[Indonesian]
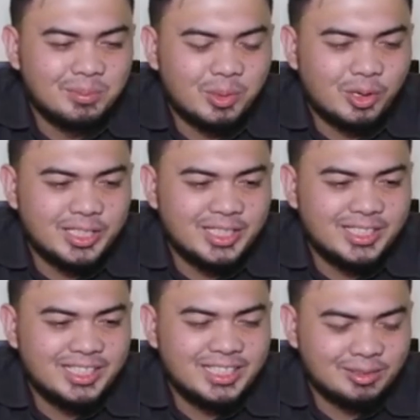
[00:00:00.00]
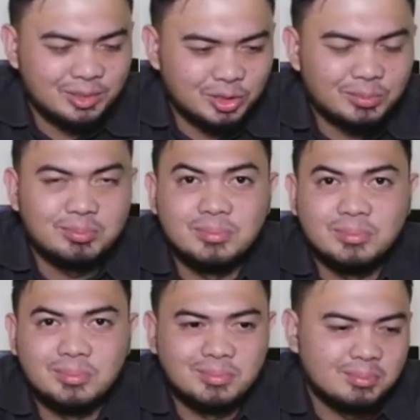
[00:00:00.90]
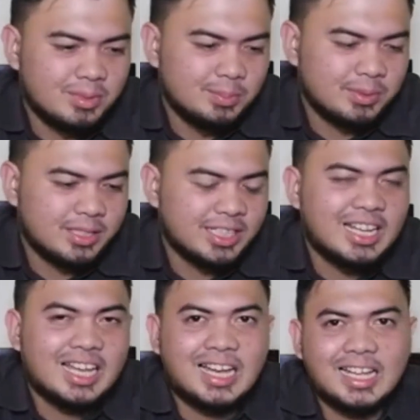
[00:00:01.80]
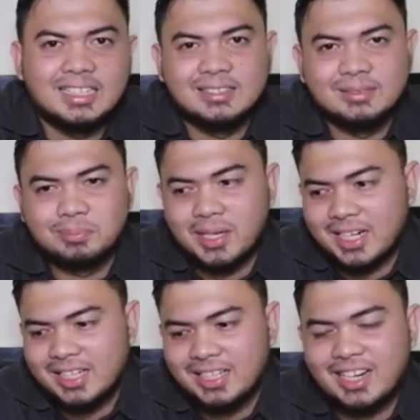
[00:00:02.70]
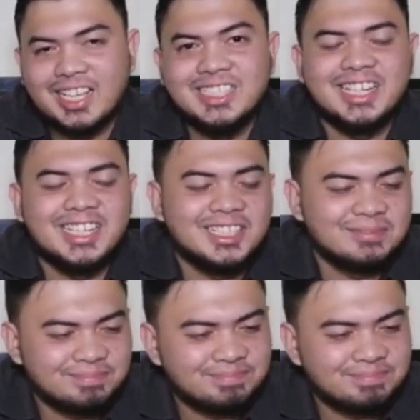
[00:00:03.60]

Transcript: Pokoknya yang untuk kendaraan para raja ini.